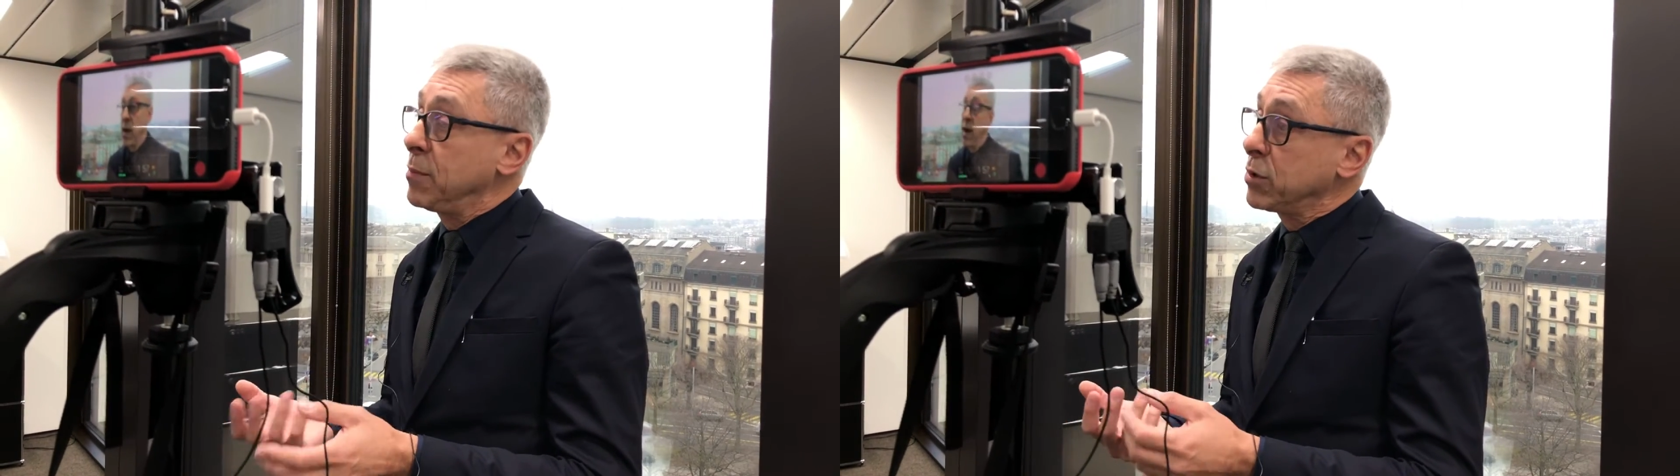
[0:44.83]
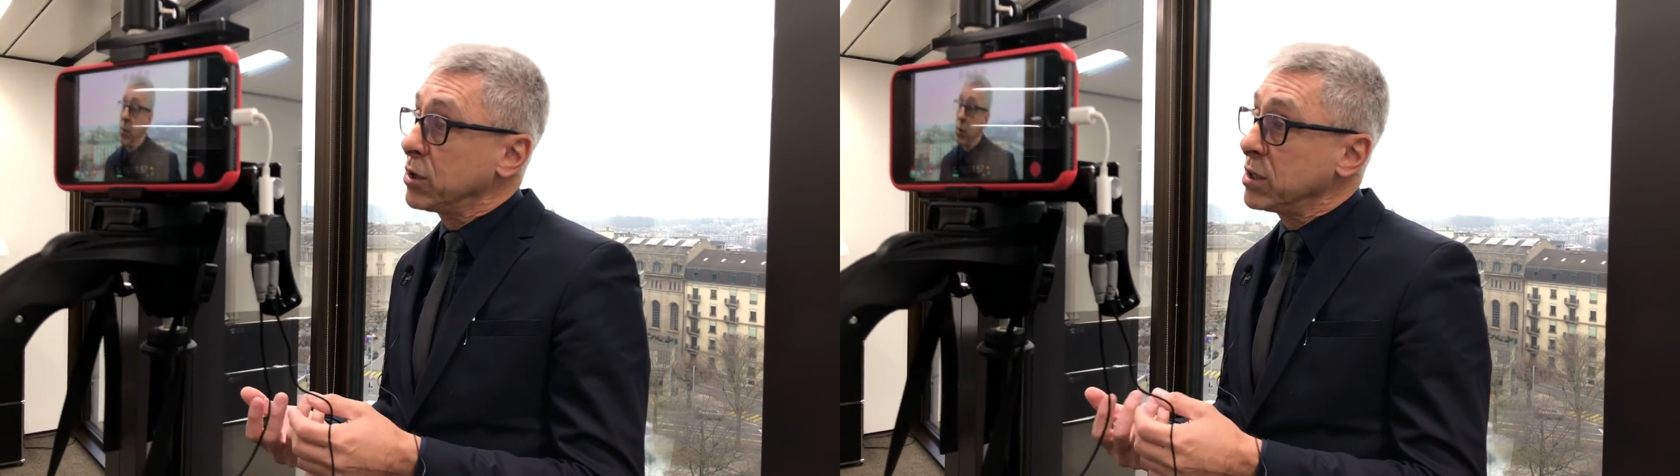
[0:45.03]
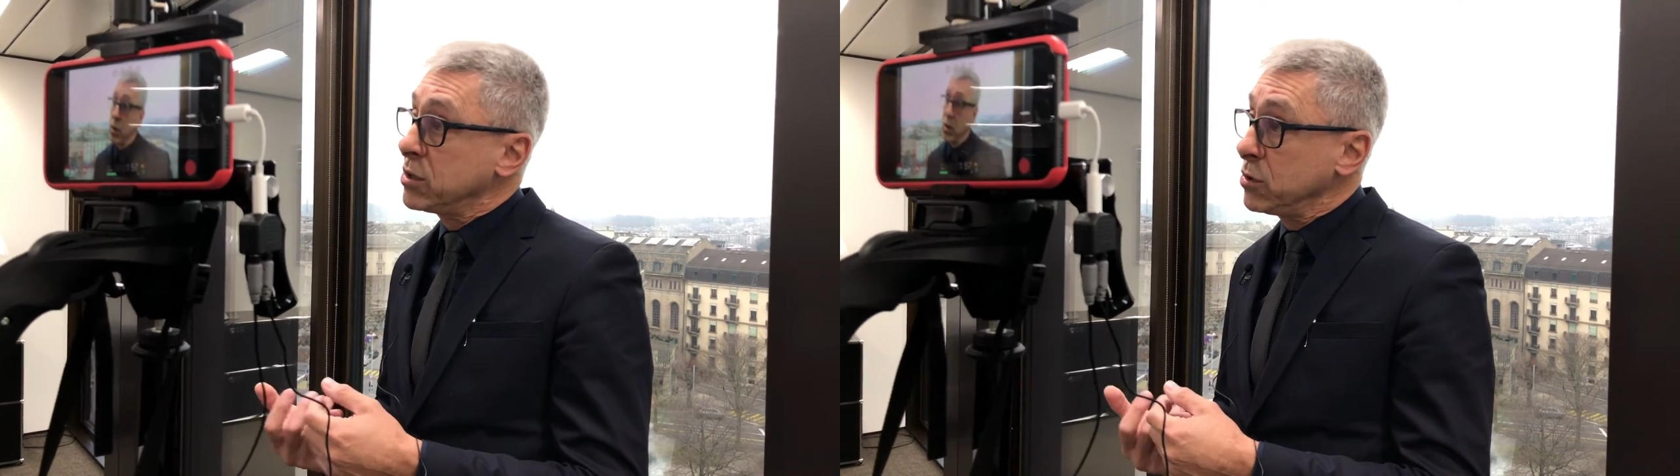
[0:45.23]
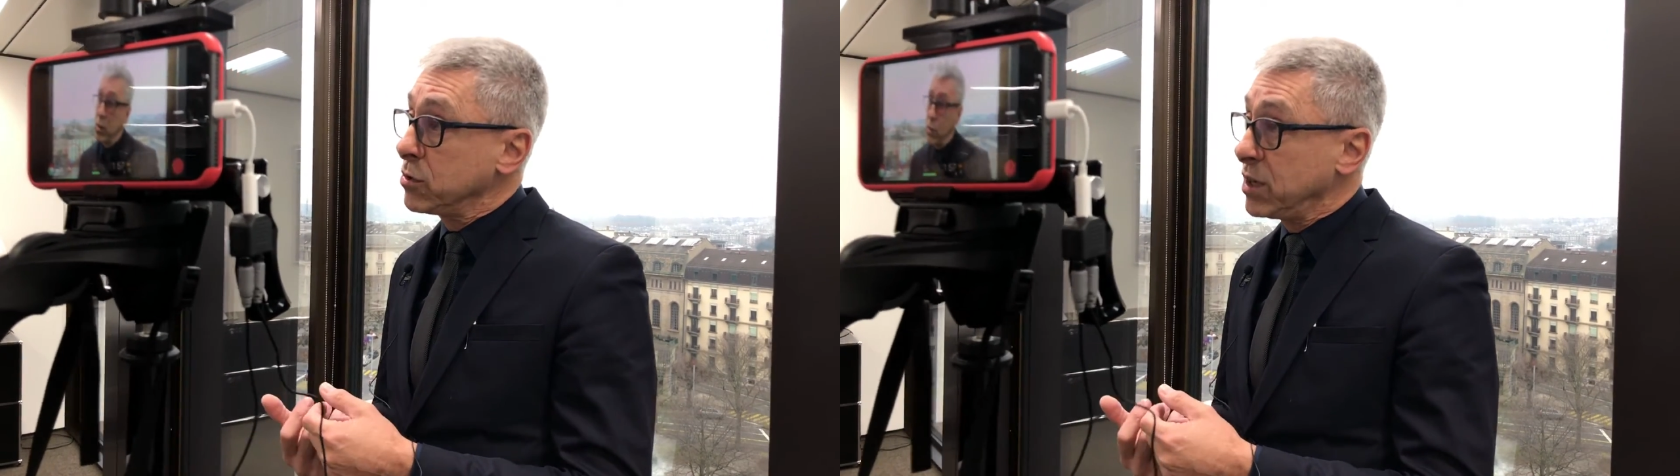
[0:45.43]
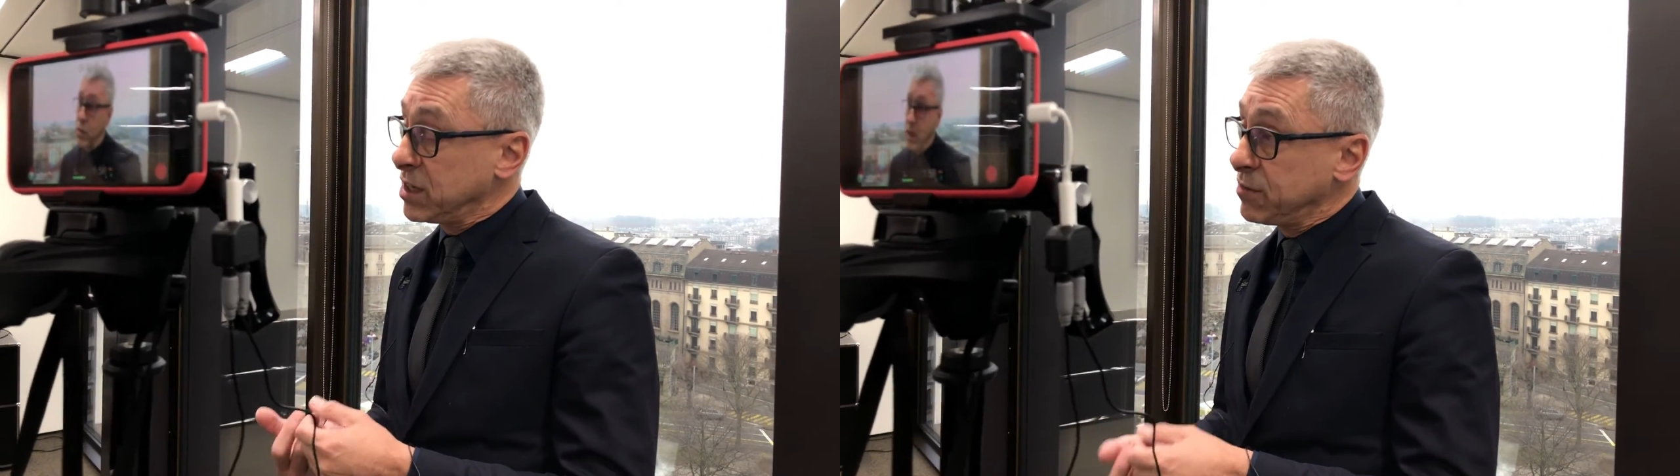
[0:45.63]

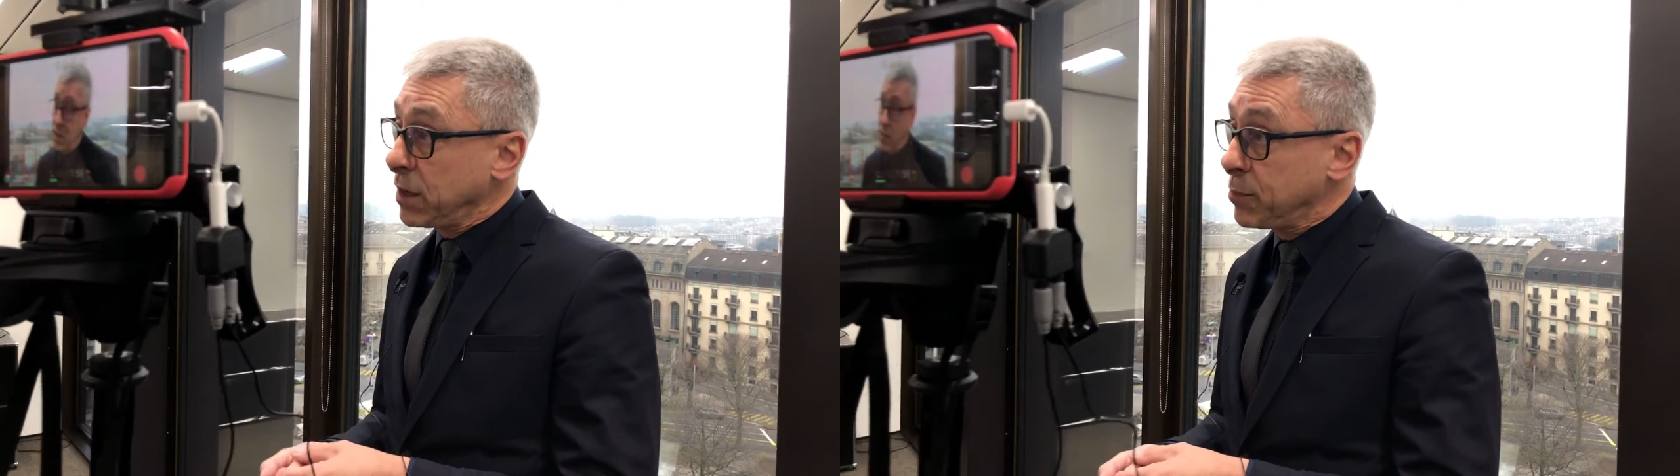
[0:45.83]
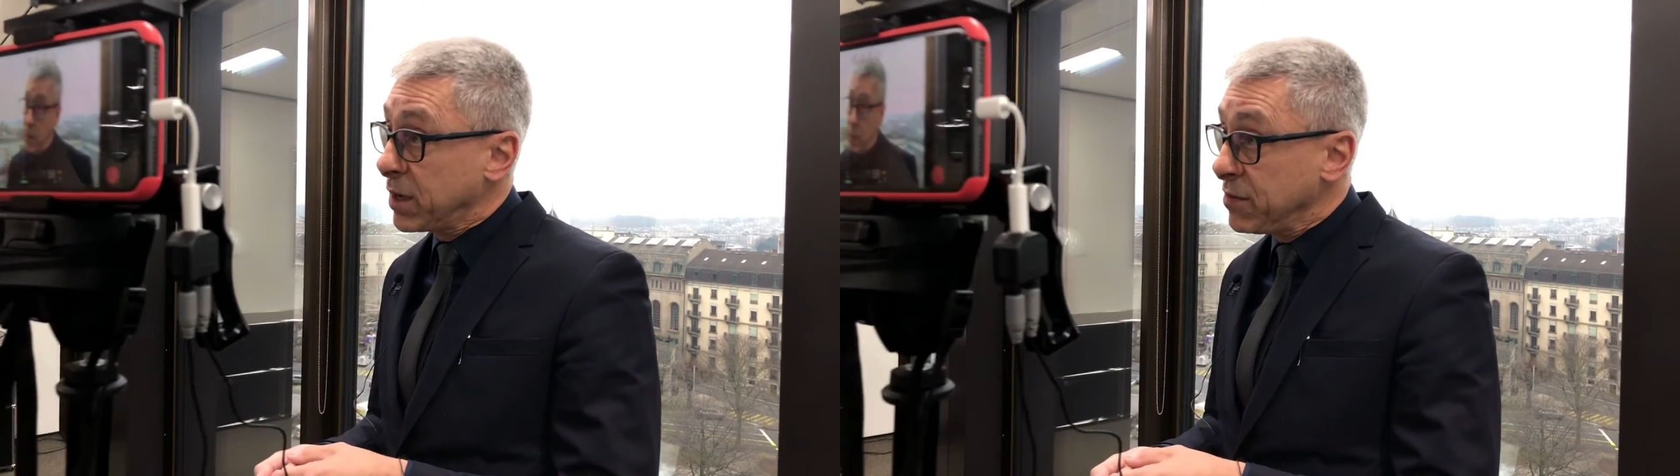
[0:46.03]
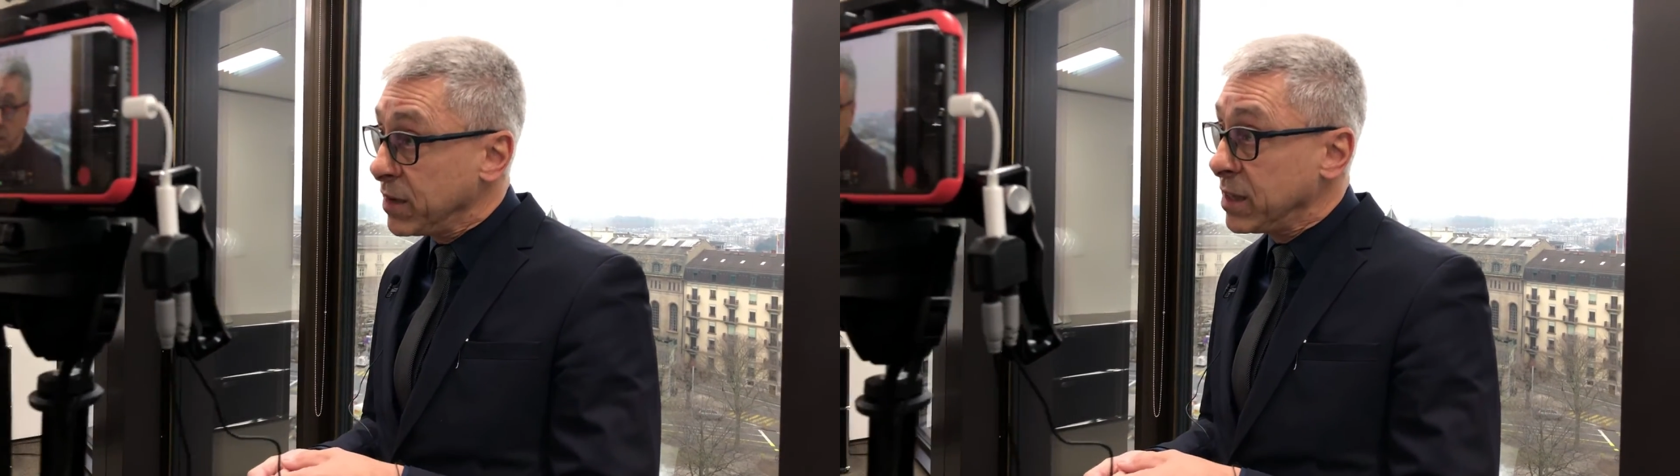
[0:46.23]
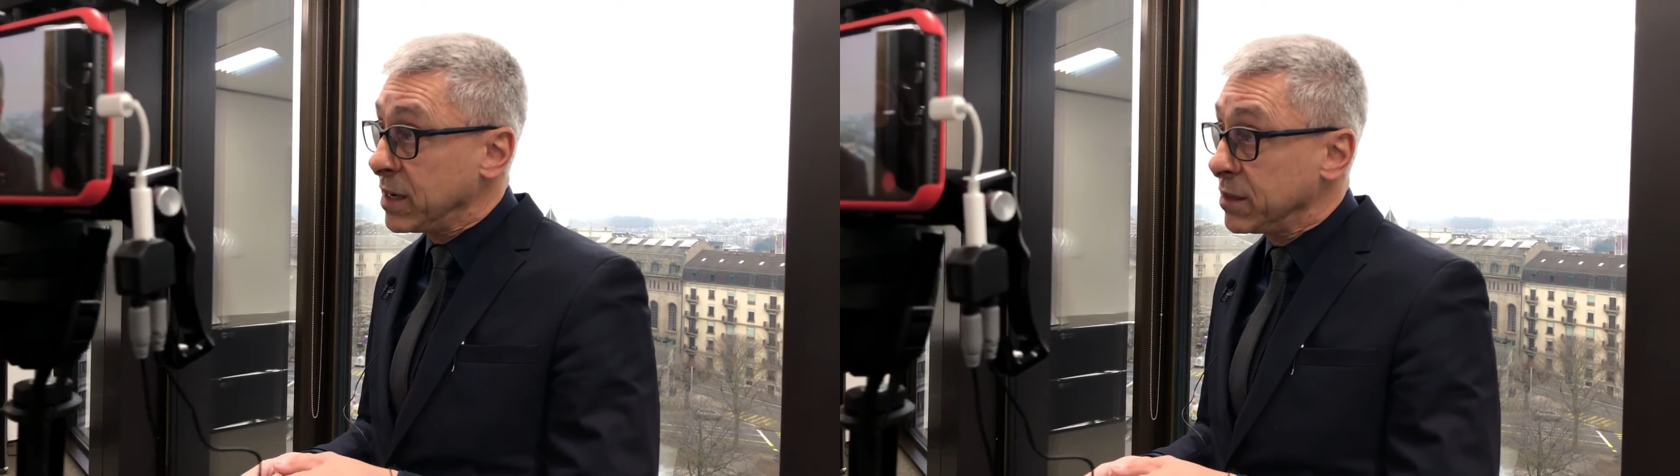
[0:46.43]
protection de la sphère privée de